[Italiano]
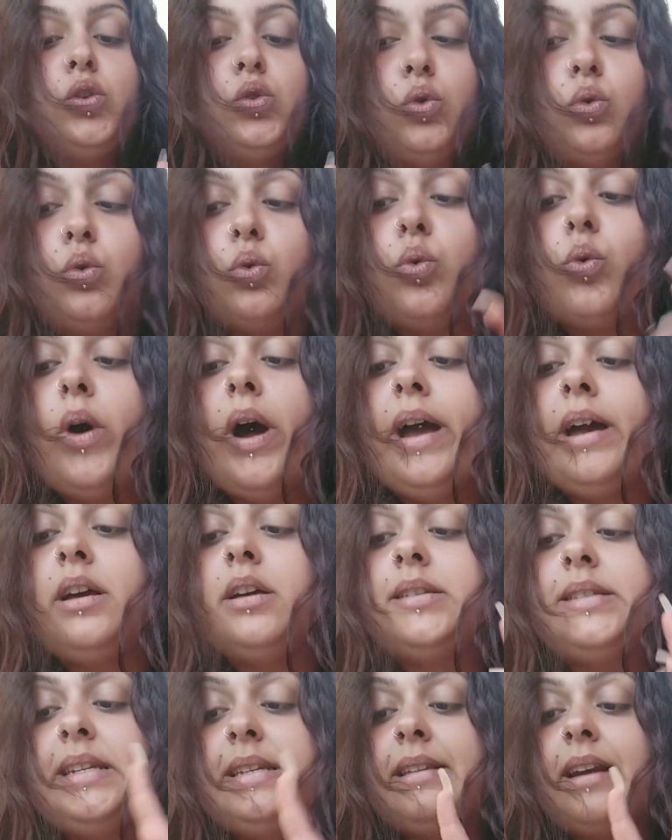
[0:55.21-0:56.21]
Dunque,
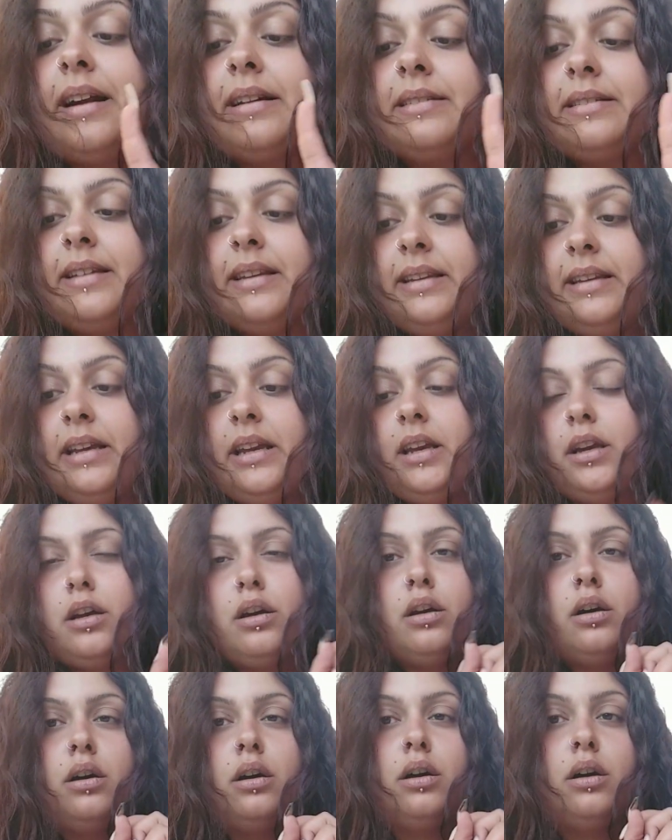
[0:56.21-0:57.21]
si tratta di
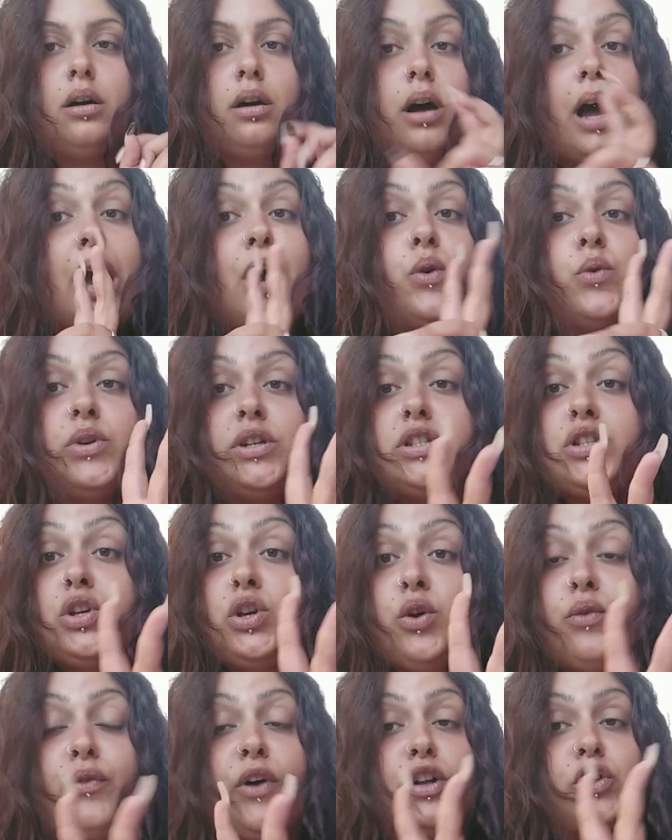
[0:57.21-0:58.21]
eh,
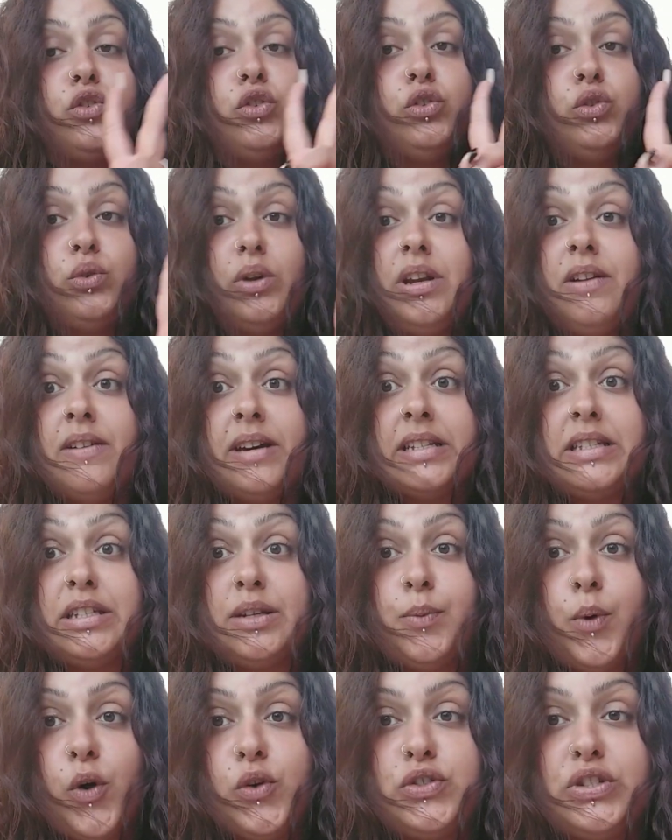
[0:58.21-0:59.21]
acquisti che ho fatto in due
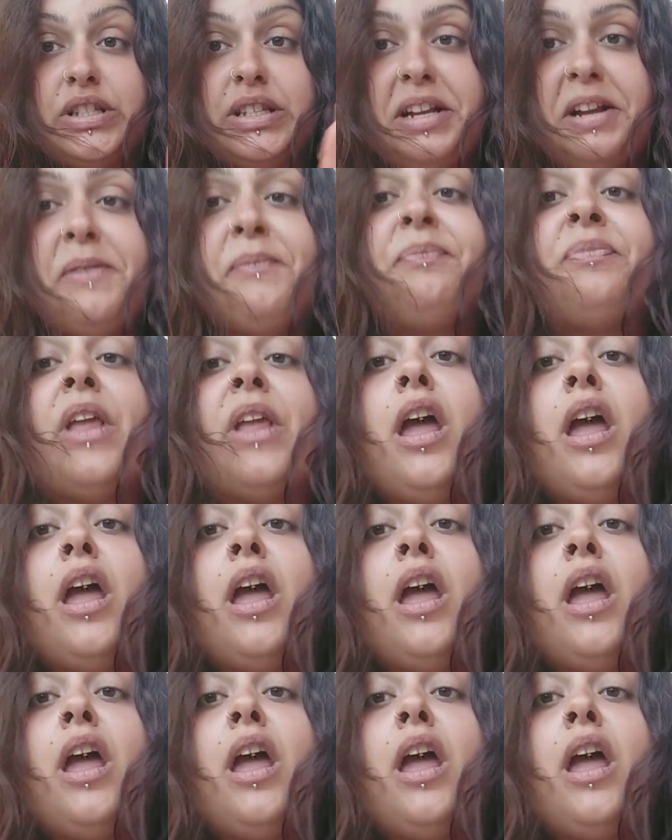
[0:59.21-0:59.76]
diversi posti.